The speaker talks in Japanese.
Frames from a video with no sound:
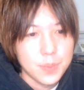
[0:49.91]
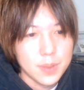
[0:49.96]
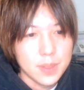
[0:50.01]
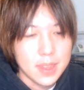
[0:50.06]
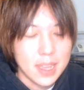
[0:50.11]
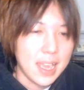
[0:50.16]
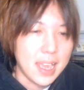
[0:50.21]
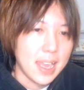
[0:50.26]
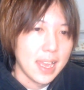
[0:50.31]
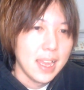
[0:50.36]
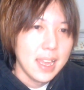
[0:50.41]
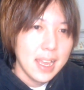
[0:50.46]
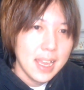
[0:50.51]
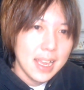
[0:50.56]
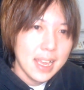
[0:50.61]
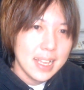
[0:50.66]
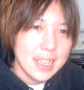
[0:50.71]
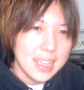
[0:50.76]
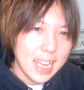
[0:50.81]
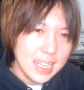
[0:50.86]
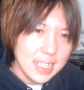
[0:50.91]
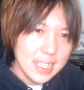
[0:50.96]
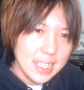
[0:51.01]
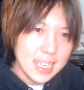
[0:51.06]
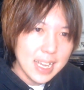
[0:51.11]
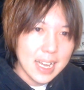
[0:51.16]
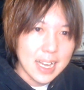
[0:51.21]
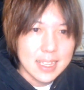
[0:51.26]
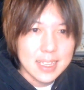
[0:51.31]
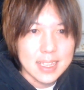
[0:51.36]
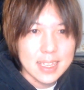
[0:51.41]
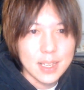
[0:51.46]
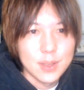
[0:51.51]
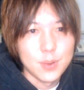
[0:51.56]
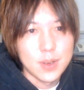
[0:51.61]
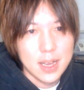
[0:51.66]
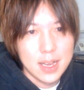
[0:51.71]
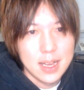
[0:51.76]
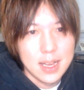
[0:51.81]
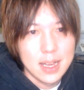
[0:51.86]
で、何があったの
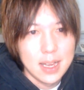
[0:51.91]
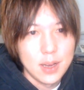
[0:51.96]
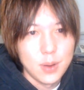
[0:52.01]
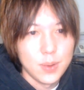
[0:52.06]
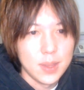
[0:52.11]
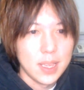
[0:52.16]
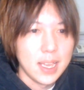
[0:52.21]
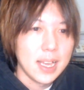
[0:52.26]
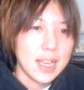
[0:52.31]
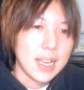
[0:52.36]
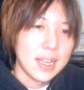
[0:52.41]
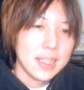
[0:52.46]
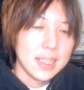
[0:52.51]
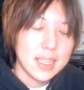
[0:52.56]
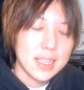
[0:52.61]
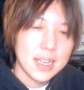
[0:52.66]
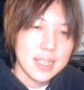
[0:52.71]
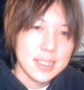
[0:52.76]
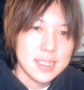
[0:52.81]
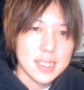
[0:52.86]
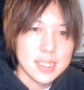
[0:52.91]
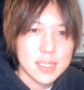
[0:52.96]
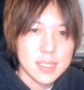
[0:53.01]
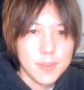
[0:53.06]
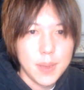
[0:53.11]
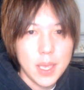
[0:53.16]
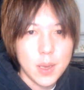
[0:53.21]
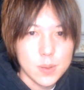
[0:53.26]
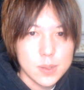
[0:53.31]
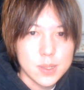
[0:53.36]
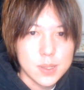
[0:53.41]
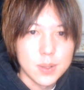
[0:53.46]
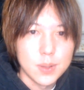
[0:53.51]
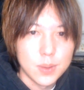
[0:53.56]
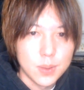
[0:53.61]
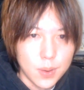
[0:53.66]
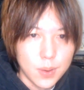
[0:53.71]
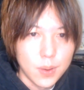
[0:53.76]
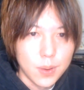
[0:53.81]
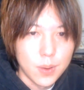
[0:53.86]
かをね、簡単に説明をする
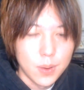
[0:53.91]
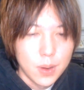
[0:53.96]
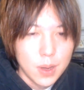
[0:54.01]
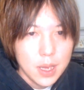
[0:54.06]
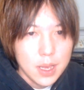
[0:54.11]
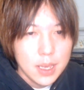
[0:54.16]
と、